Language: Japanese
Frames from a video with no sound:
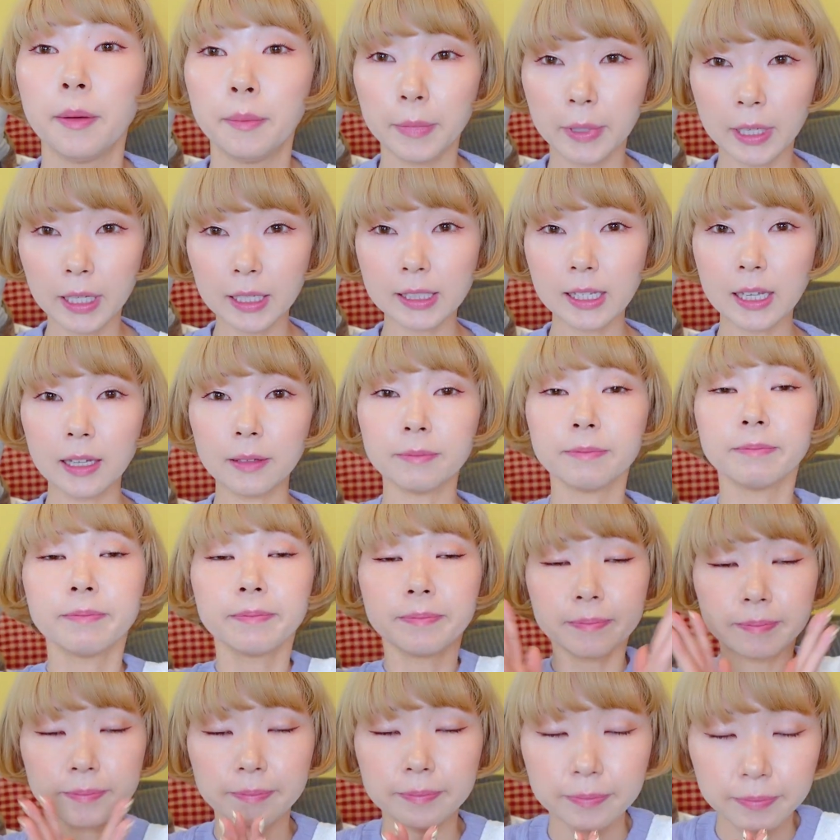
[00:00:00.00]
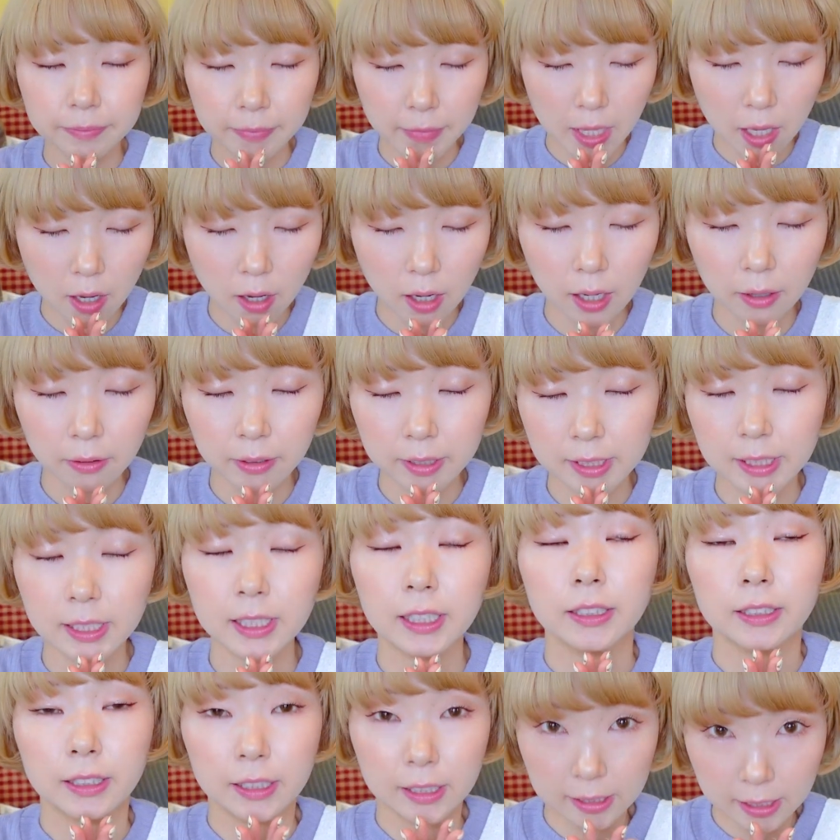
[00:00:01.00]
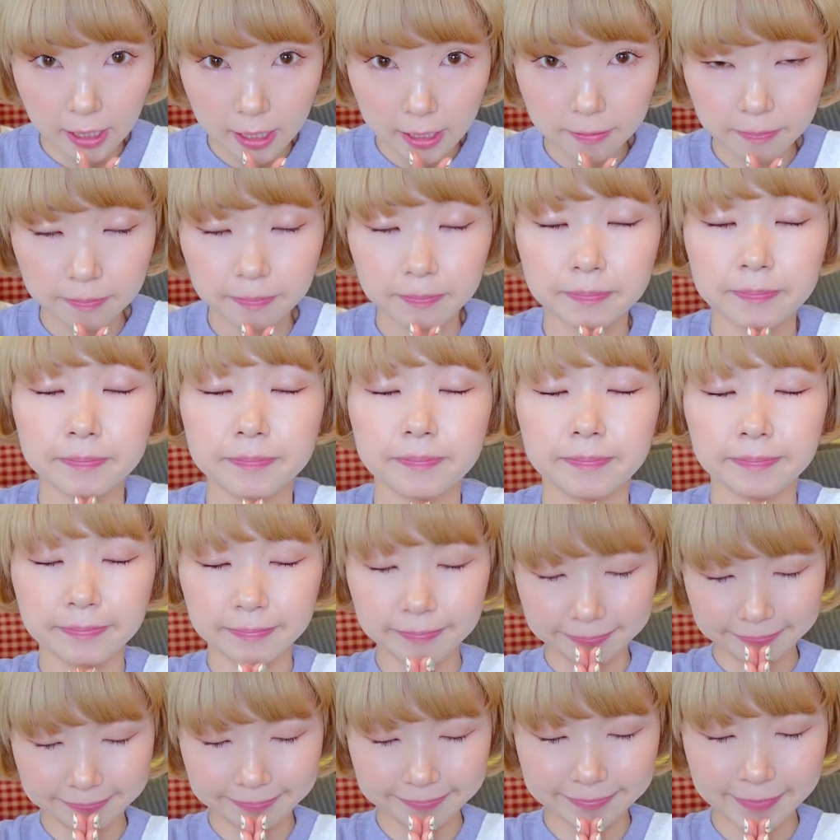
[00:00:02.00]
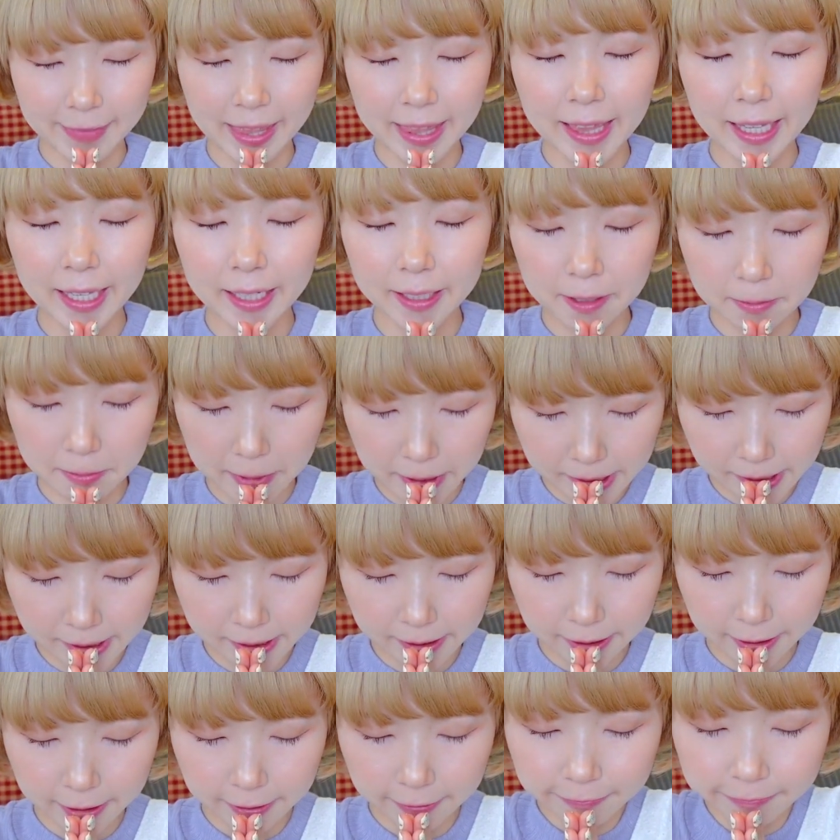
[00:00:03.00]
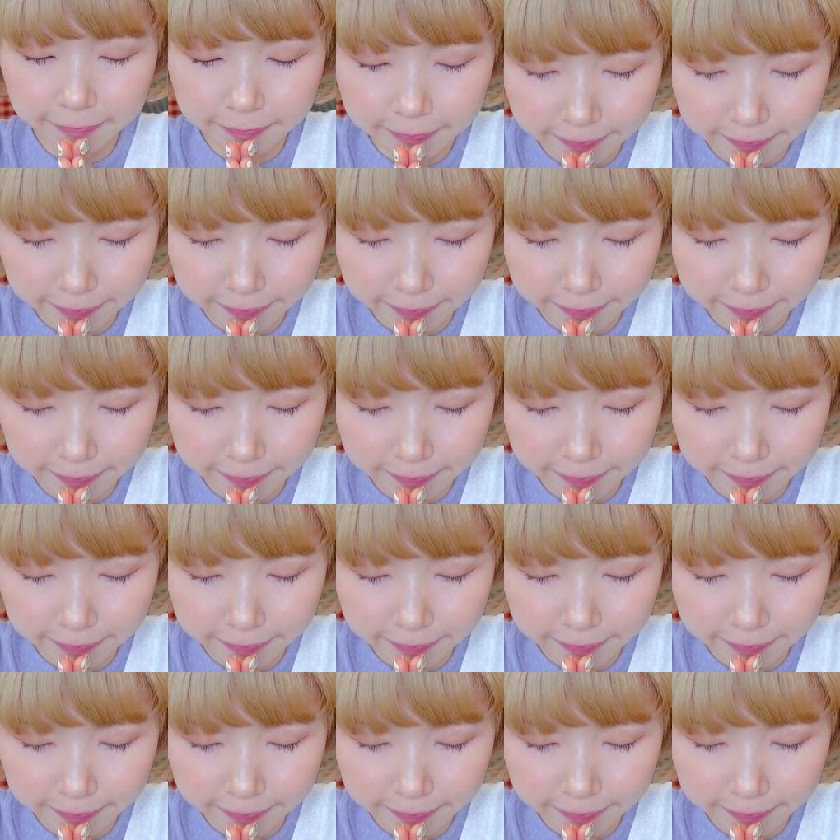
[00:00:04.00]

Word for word: 皆さん手を合わせてくださいいただきます